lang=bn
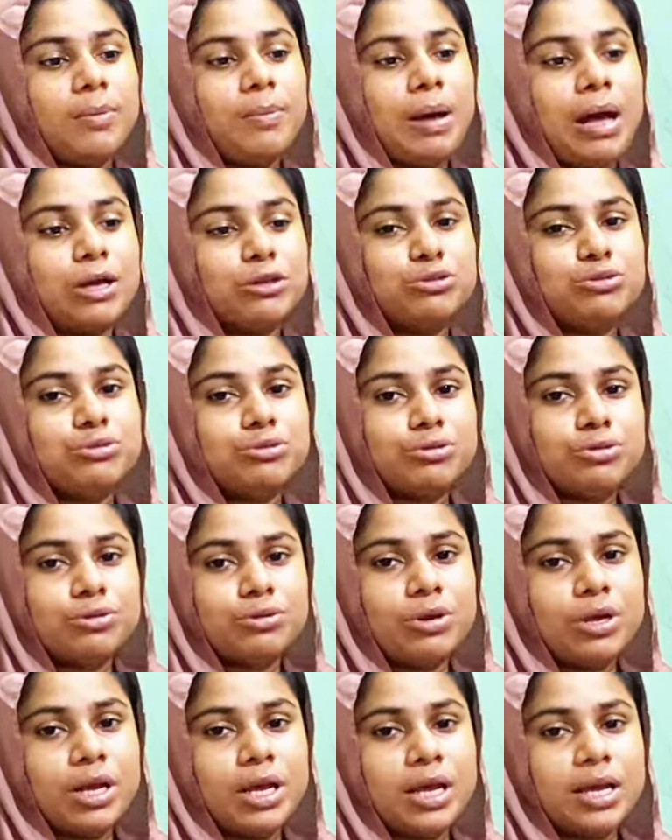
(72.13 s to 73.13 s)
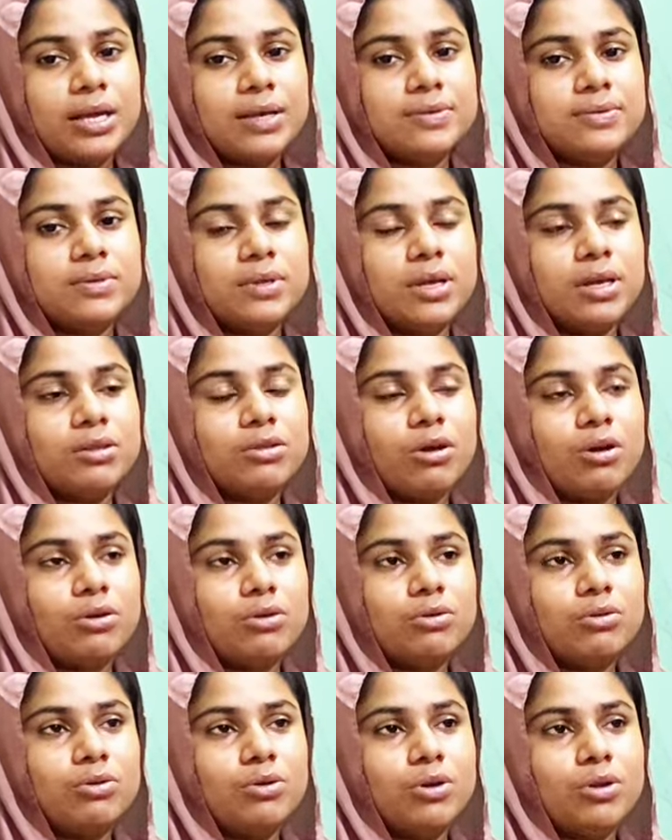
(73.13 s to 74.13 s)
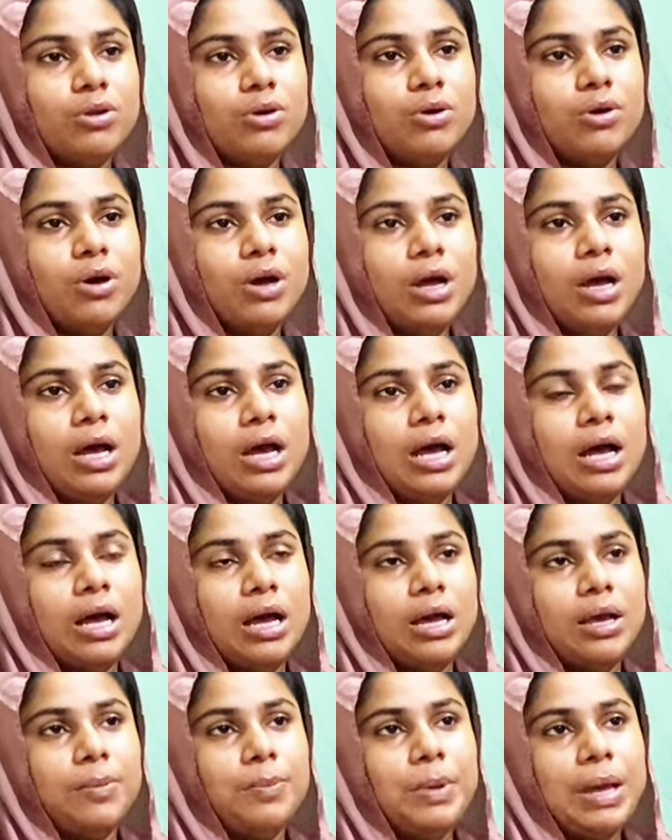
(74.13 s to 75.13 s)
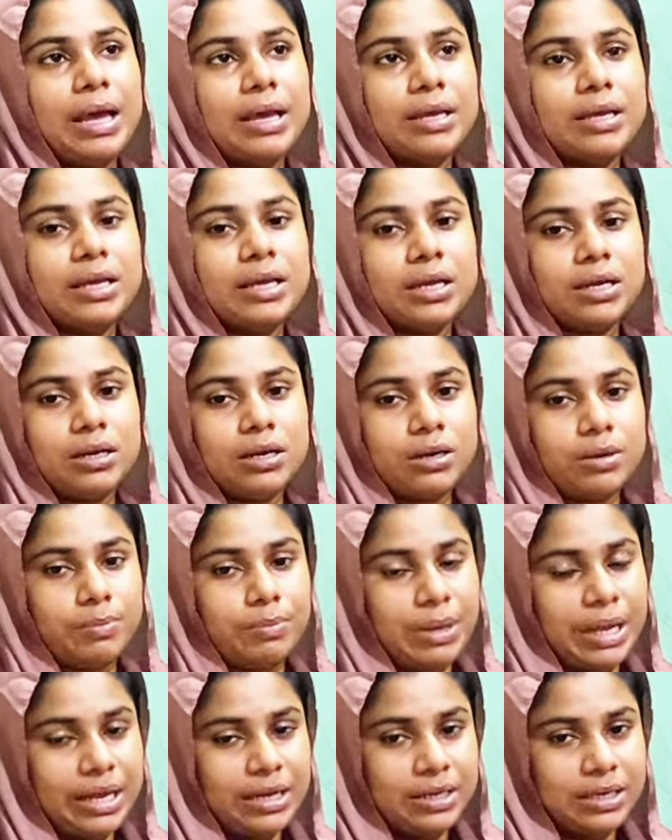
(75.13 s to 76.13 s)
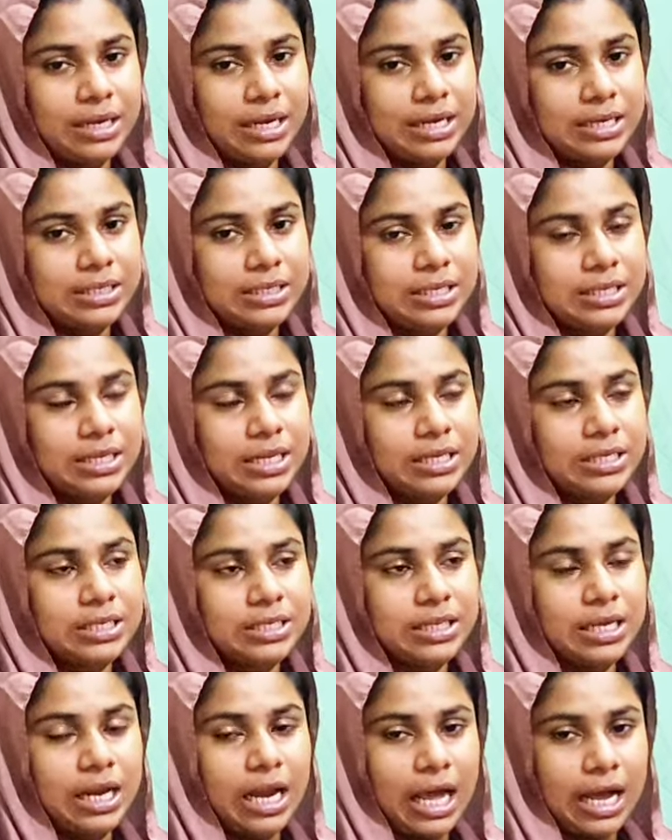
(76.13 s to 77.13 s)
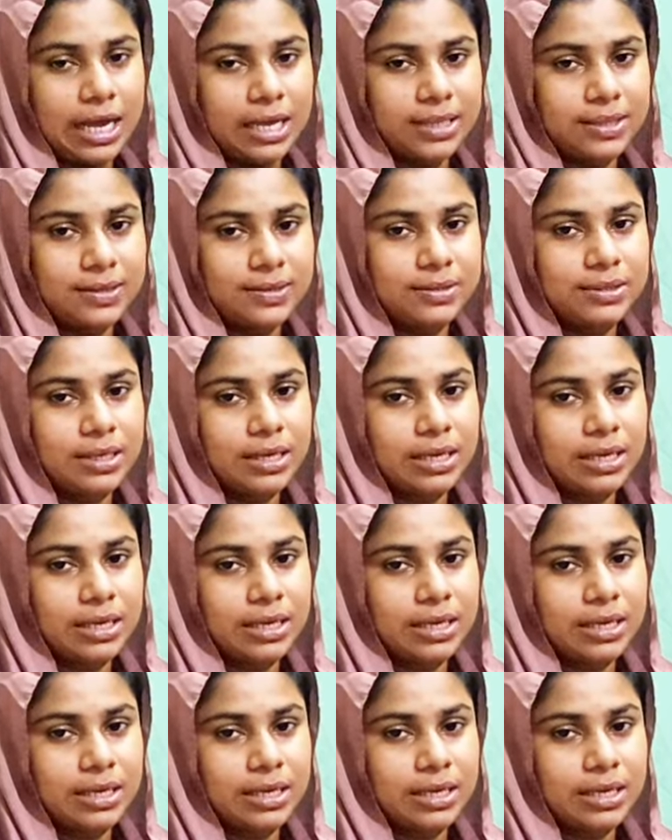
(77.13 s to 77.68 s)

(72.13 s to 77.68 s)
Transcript: ভাঙচুর শুরু হয়ে গেছে তখন হইলো ব্যাংকের মেইন গেট যেটা সেটা লাগাই দিছে